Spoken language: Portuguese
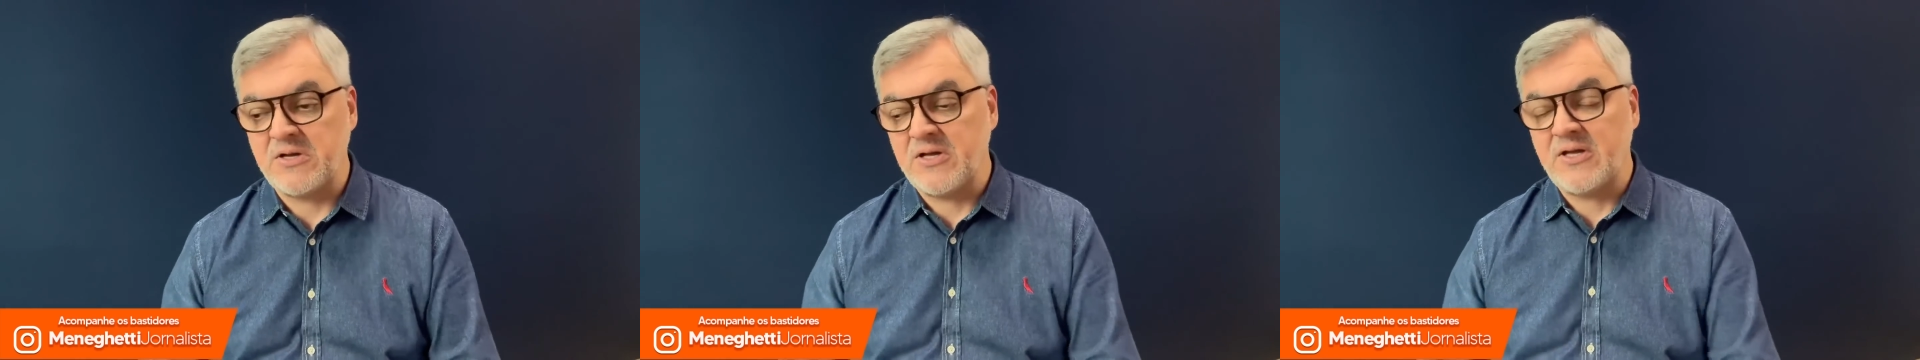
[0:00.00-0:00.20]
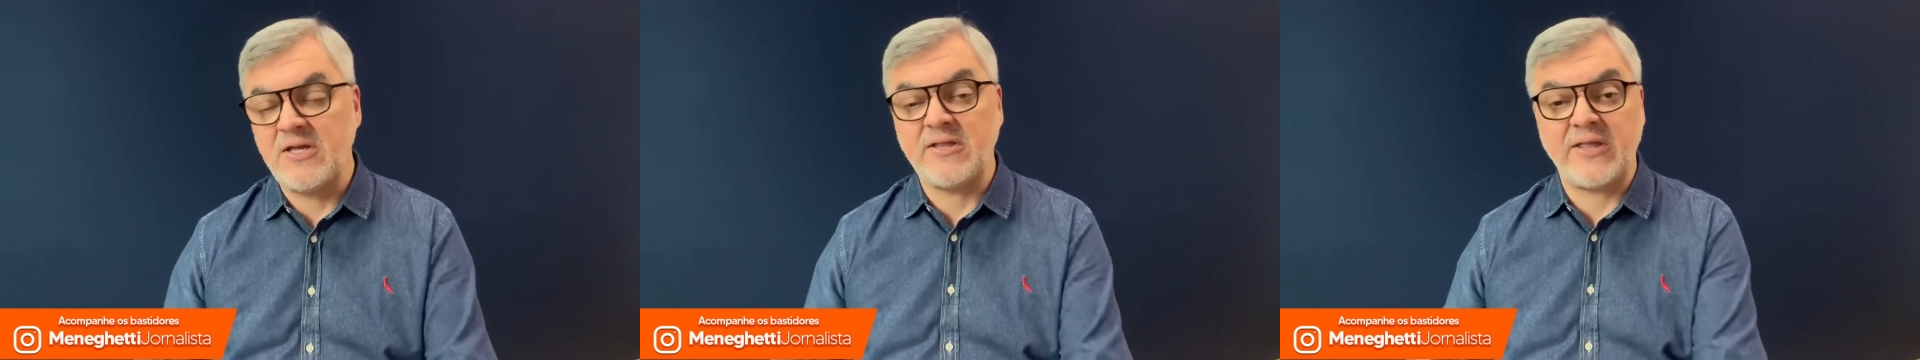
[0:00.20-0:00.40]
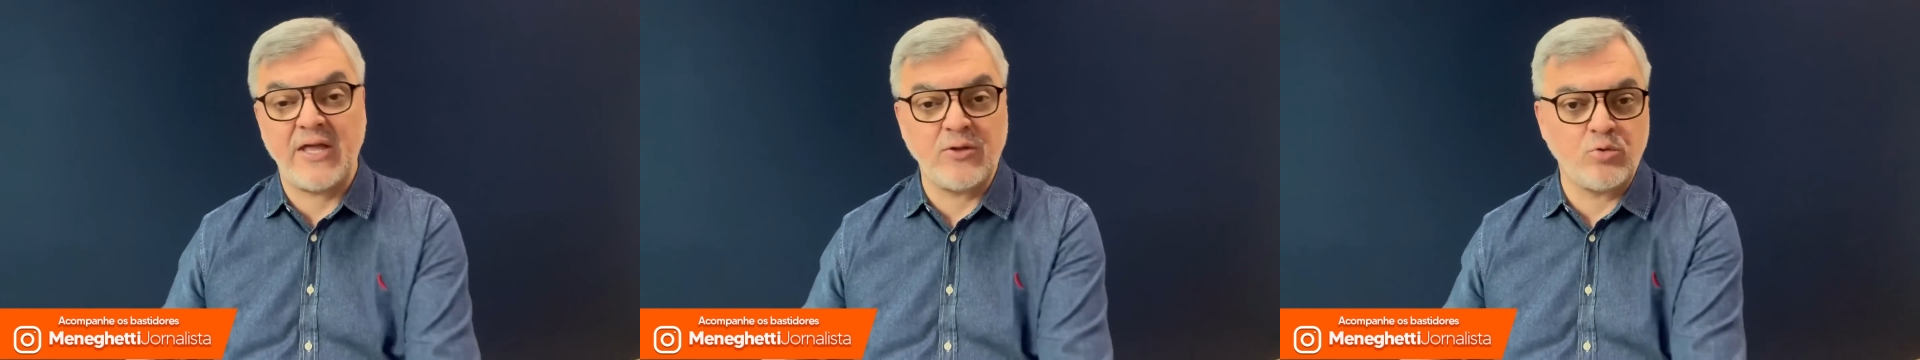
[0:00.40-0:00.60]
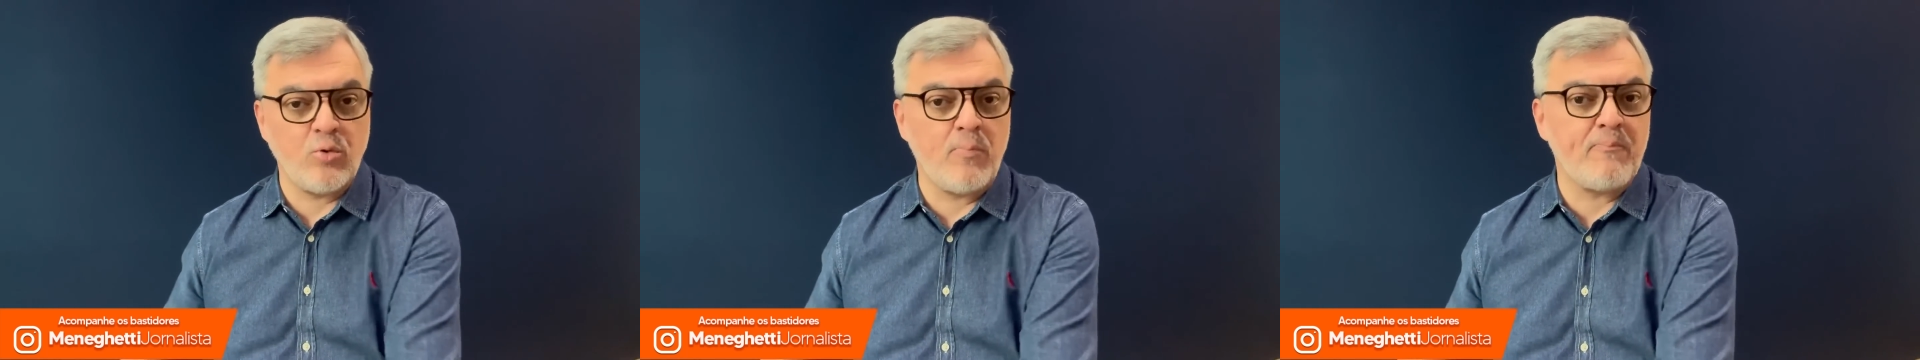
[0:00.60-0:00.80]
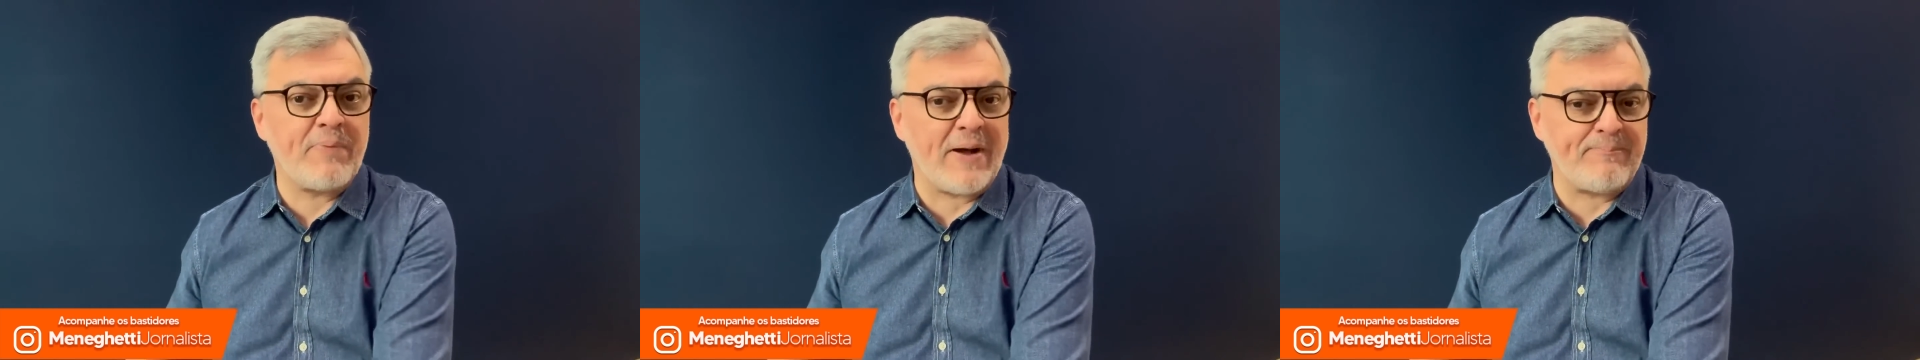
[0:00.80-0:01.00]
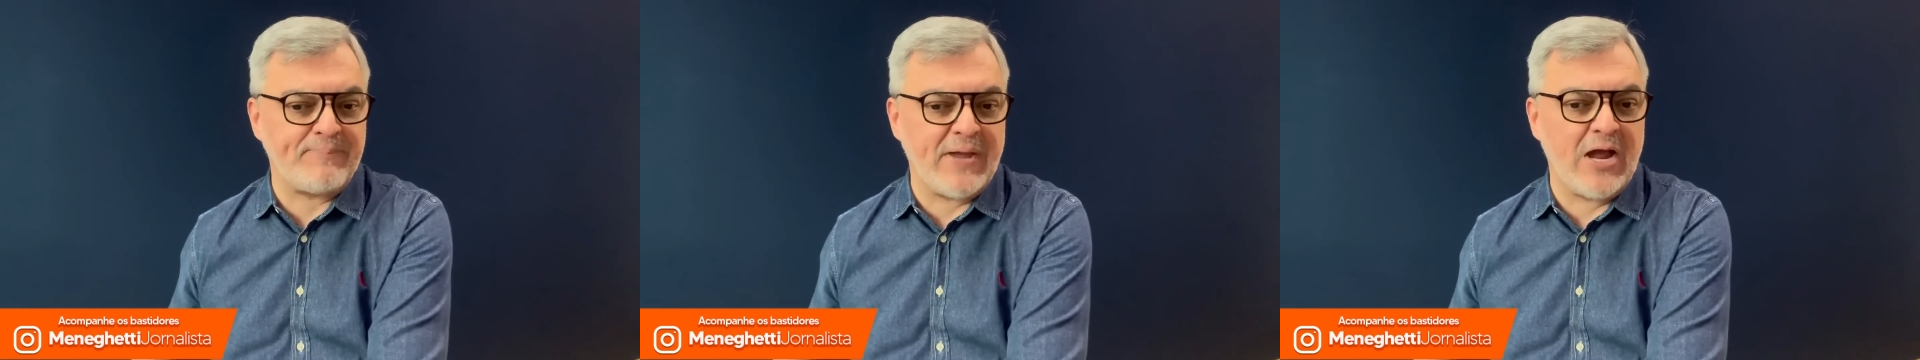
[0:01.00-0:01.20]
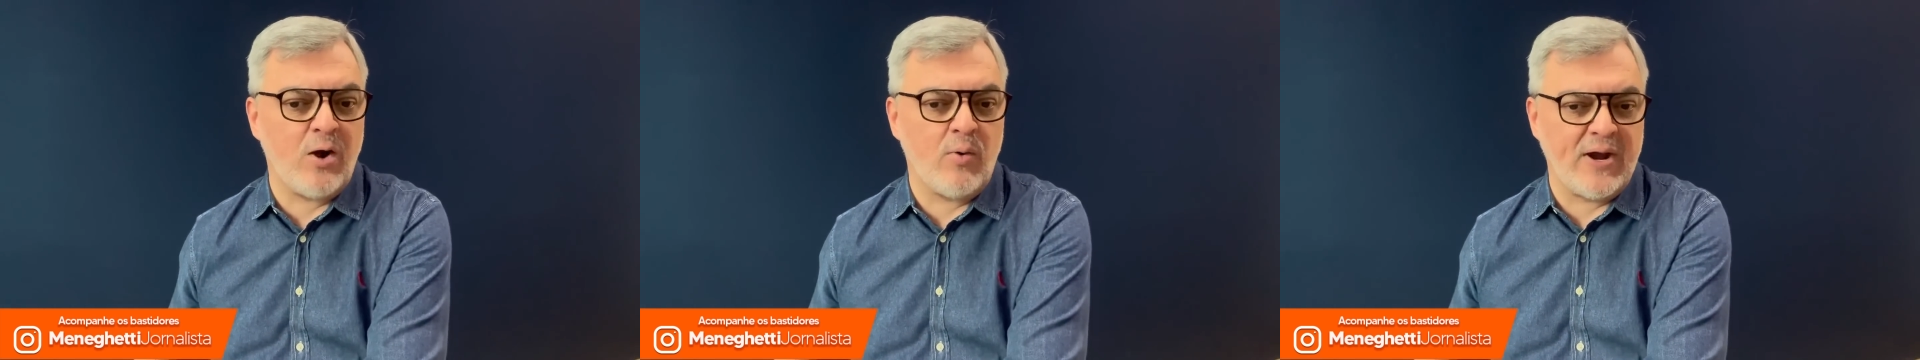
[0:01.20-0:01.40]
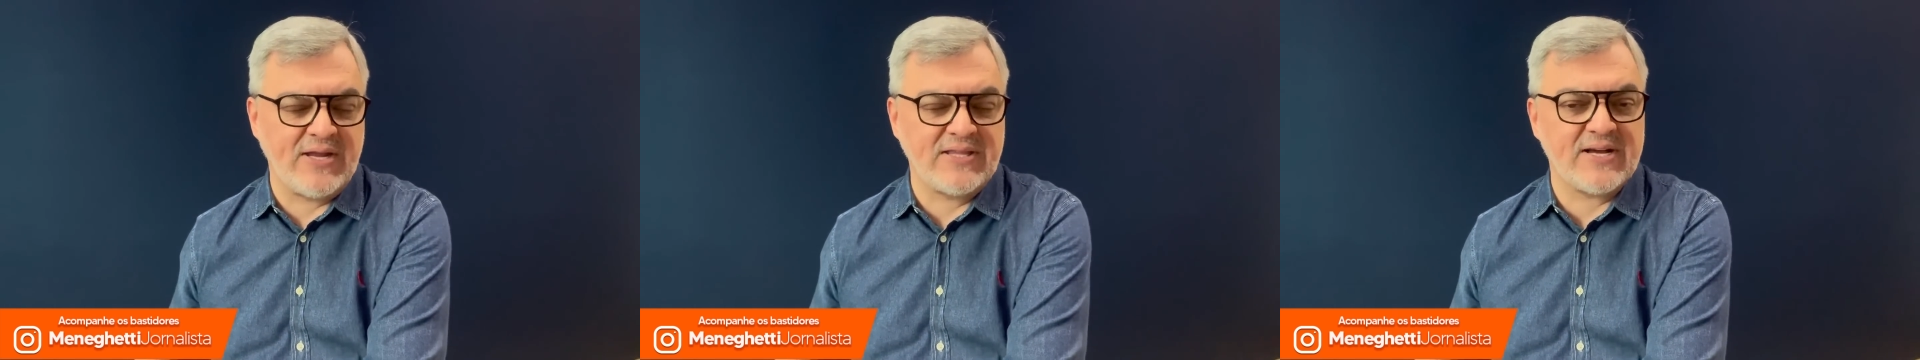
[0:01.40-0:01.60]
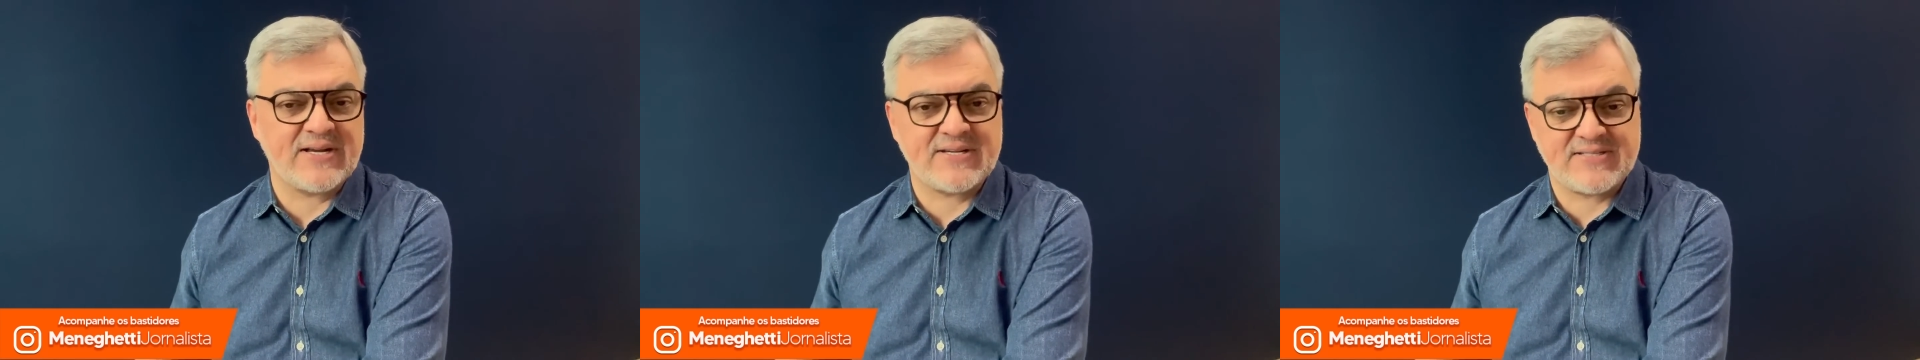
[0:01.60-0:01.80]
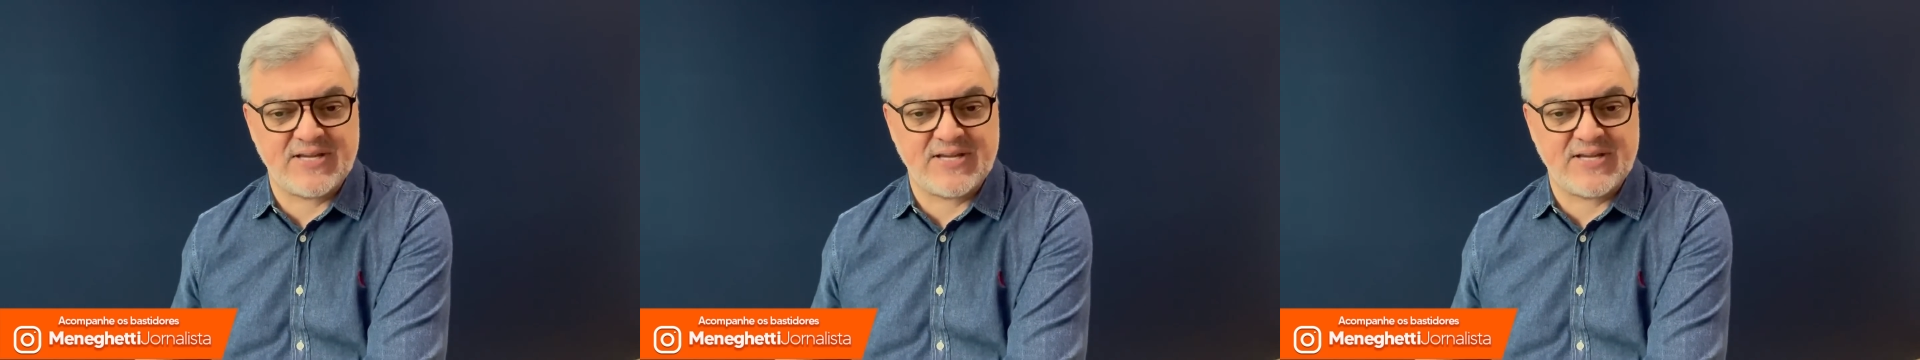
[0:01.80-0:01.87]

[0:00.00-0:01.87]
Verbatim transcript: e tendo um papel ainda que